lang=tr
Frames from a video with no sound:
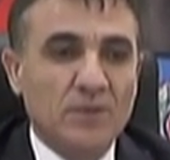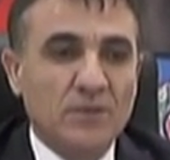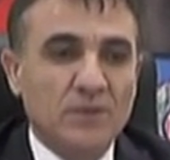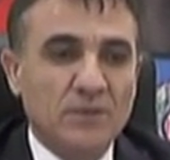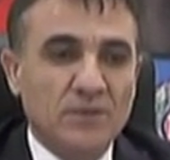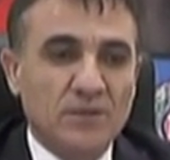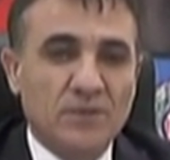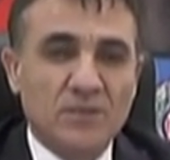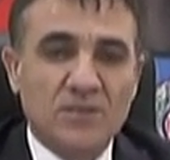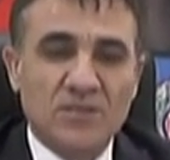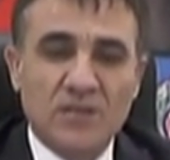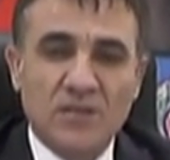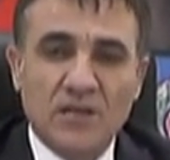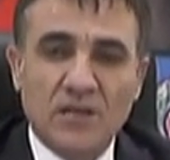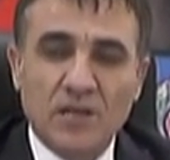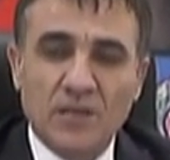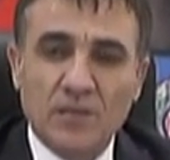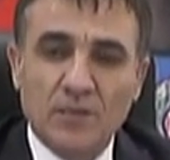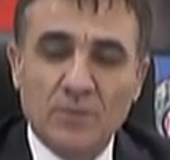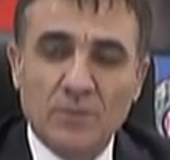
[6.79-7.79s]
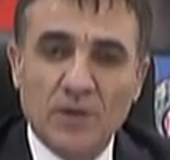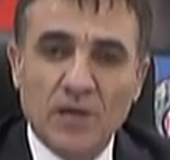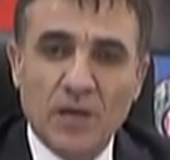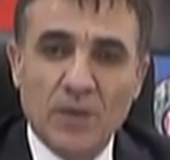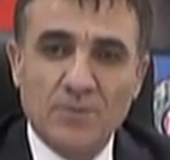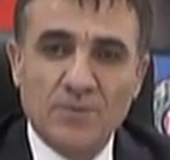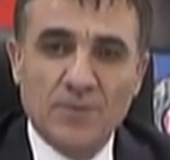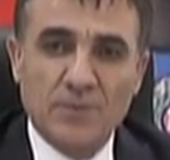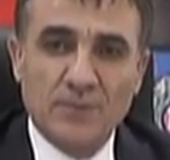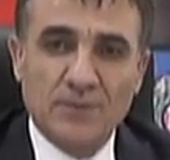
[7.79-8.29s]
E, kırsal kalkınma
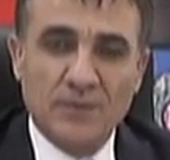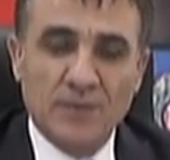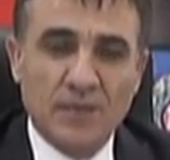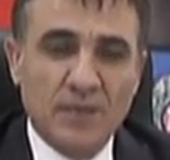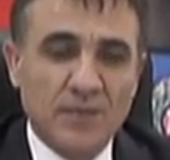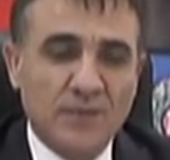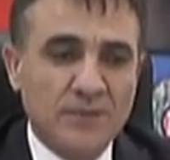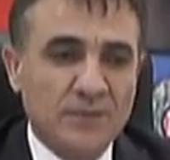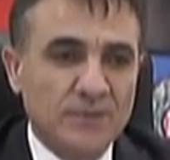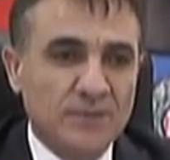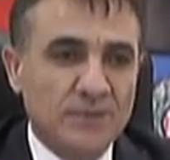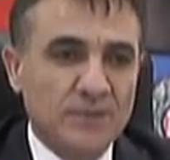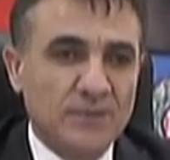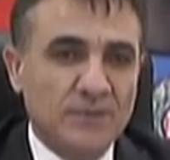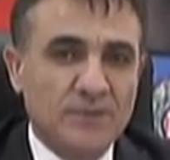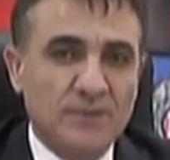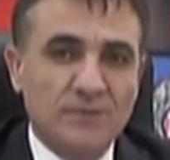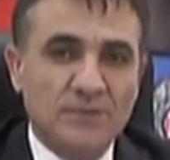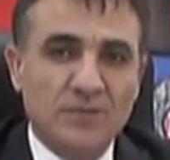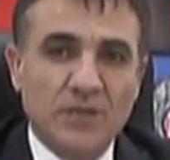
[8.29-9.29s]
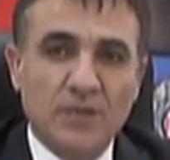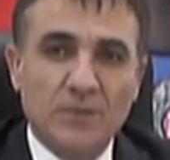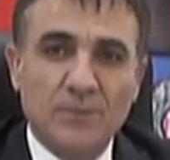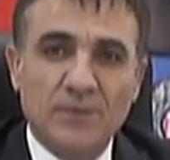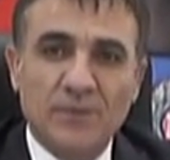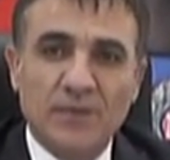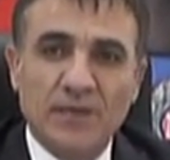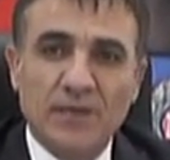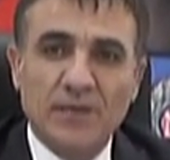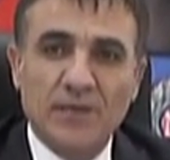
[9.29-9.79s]
kapsamında e,
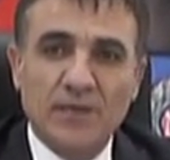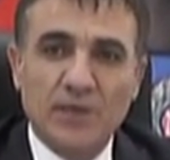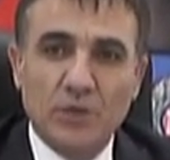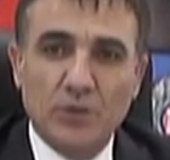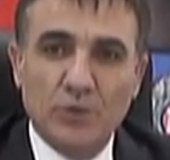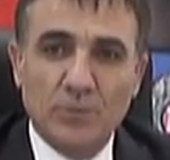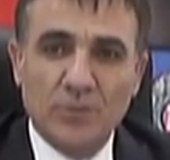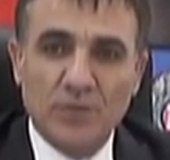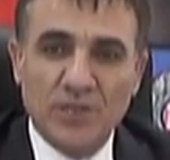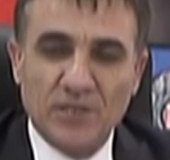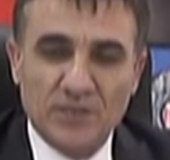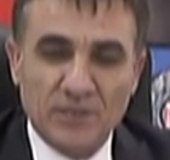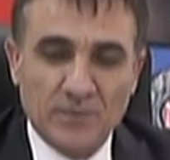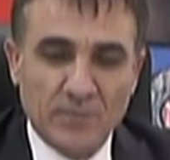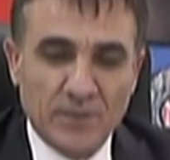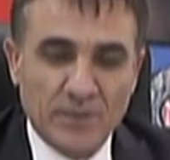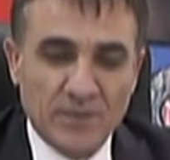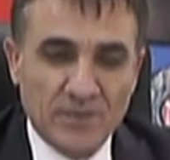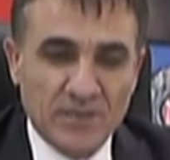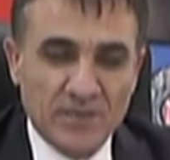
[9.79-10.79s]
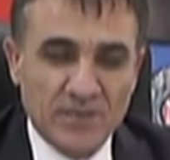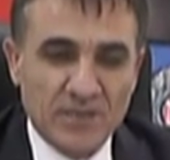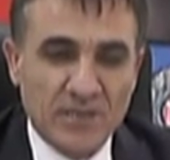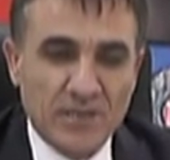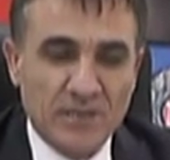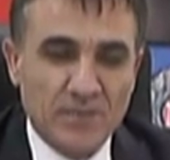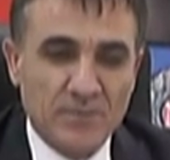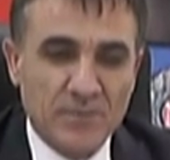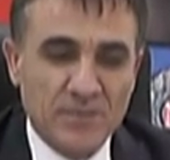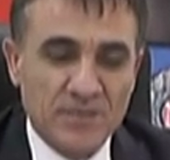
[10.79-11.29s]
tarıma dayalı ekonomik yatırımların
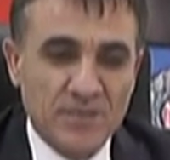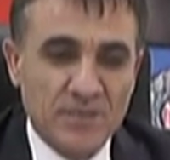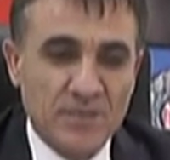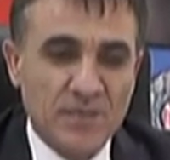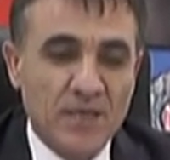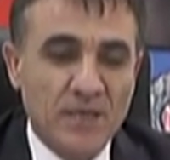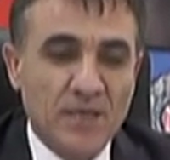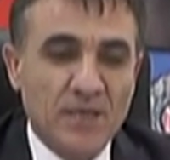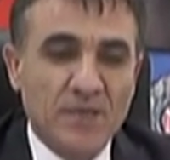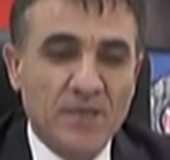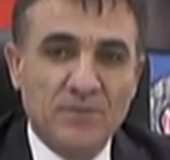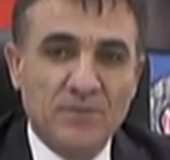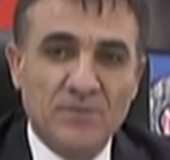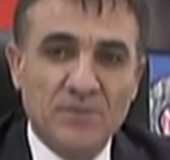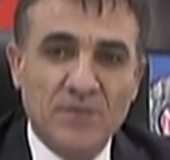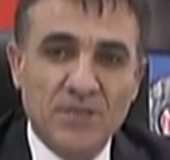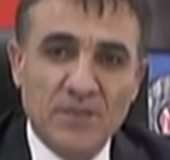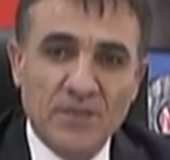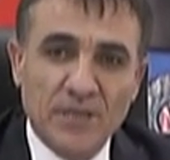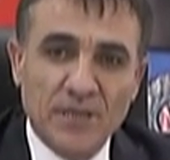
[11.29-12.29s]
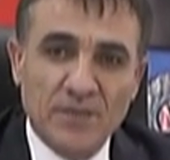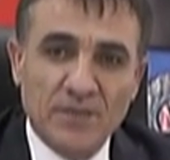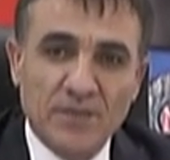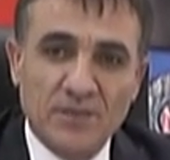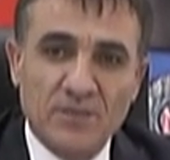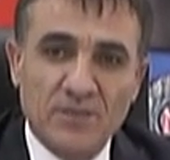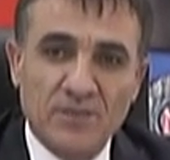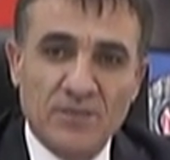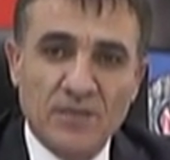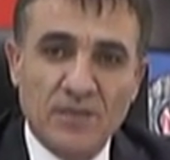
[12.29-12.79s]
desteklenmesi ve yine
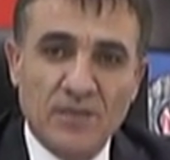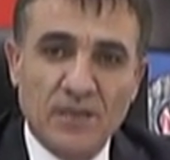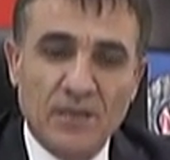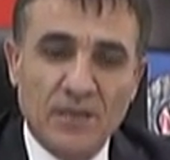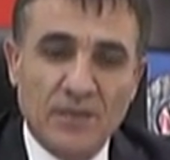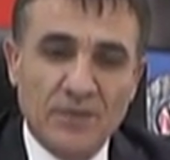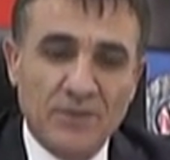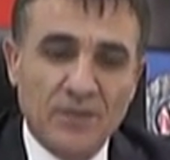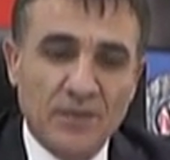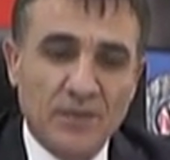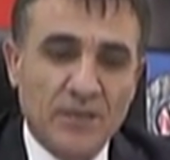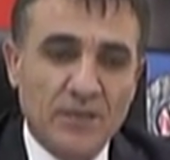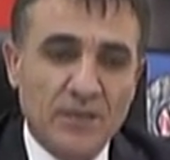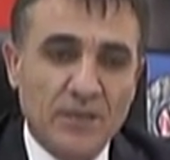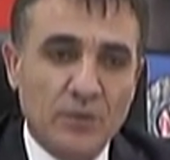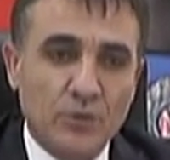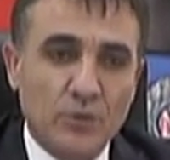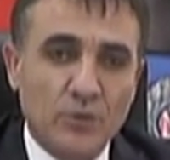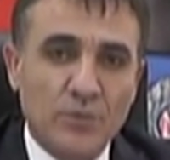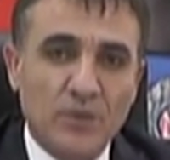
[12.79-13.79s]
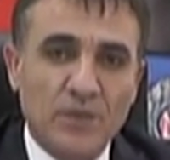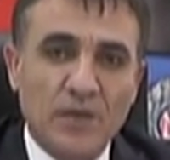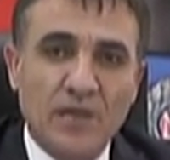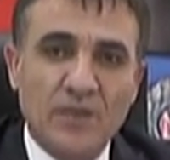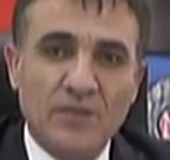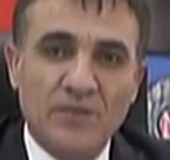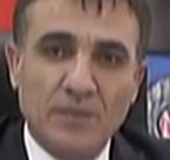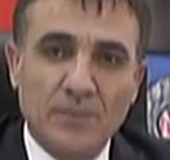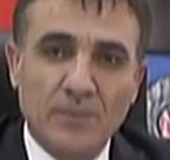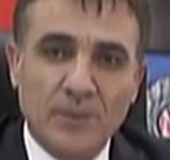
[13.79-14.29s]
kırsal alanda ekonomik
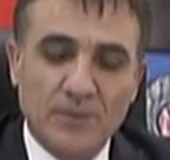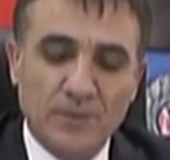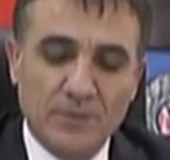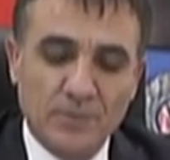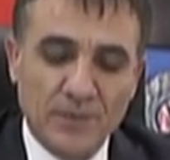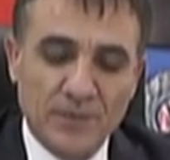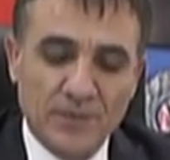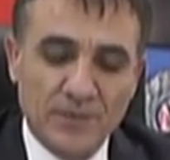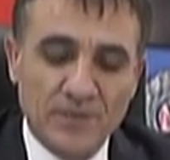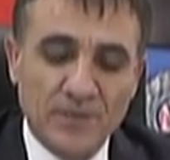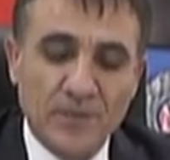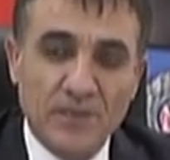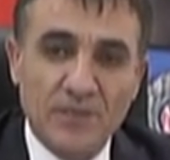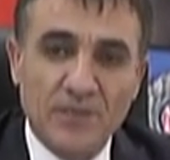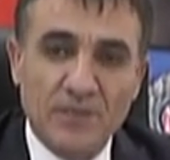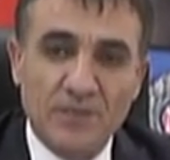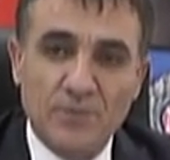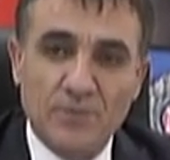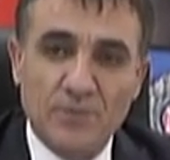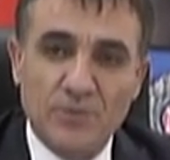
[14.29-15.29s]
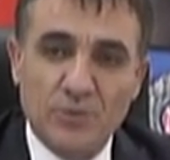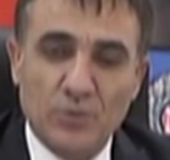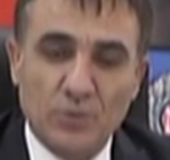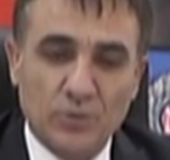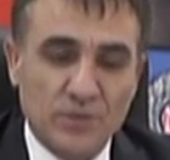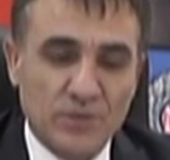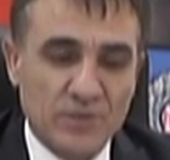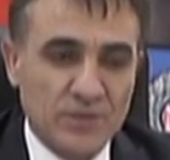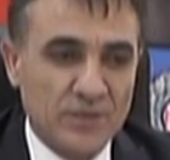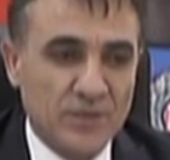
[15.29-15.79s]
altyapı yatırımlarının değerlendirmesi
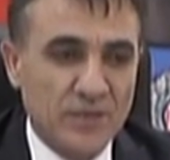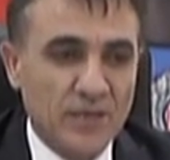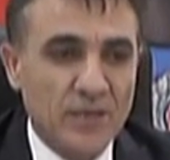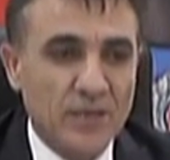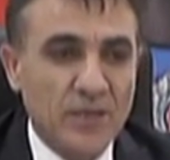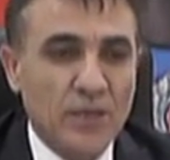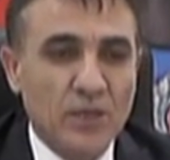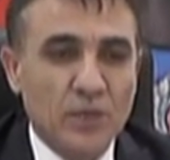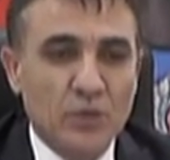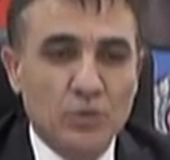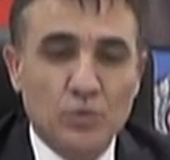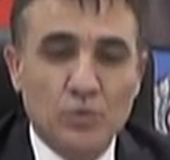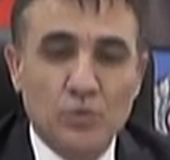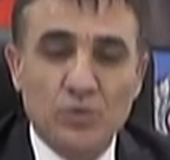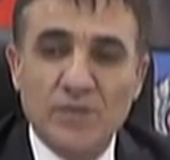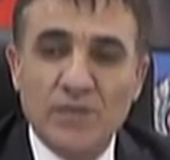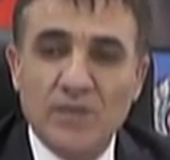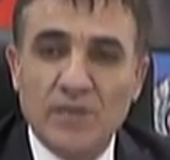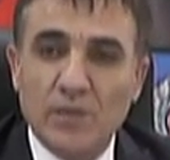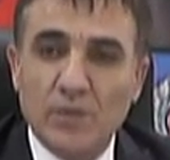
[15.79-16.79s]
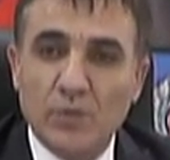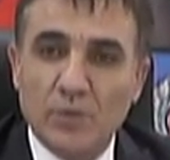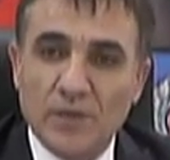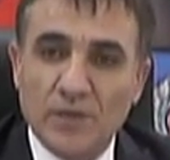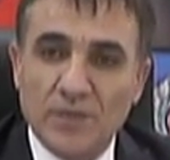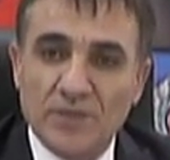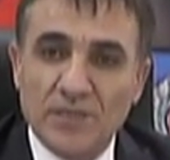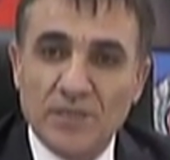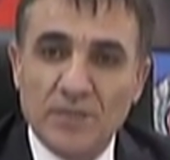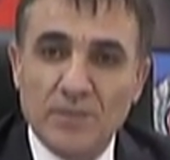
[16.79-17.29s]
noktasında %50
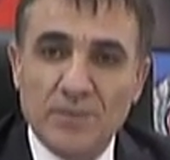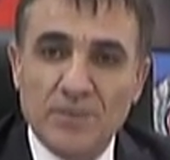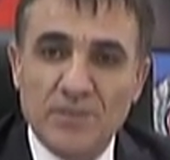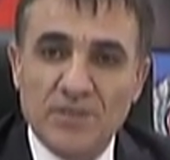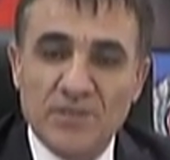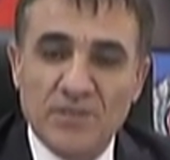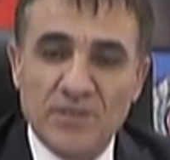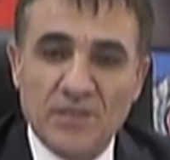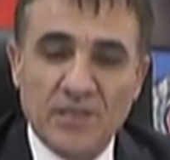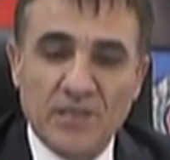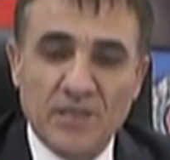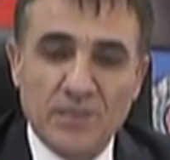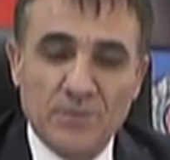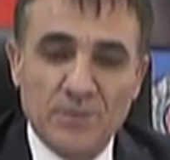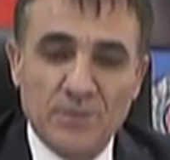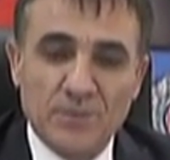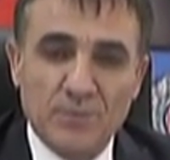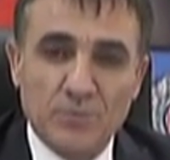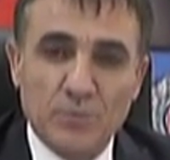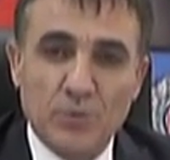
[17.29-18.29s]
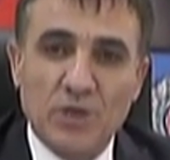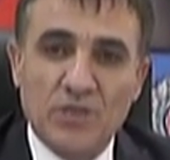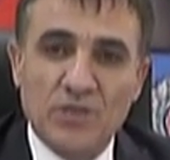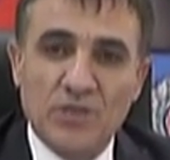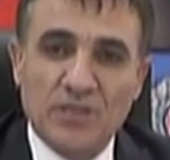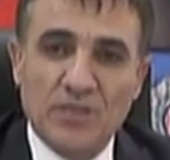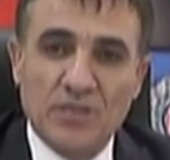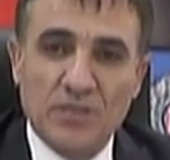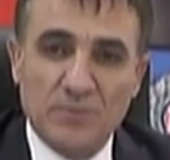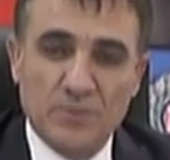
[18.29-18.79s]
oranında hibe desteklerimiz,
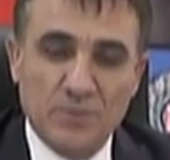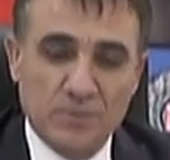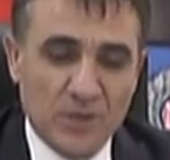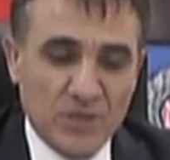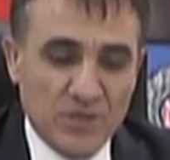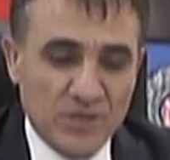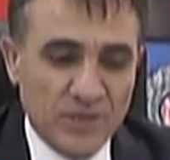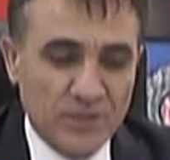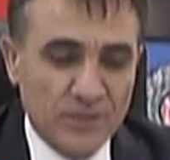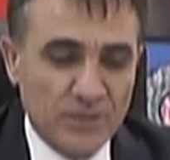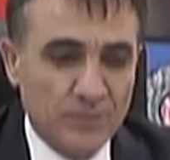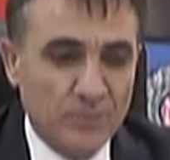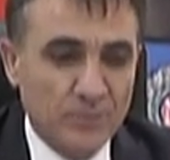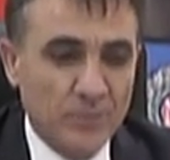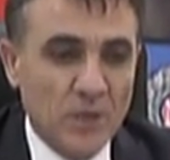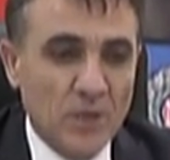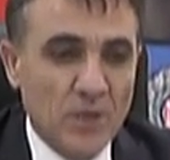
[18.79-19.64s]
müracaatlarımız başladı.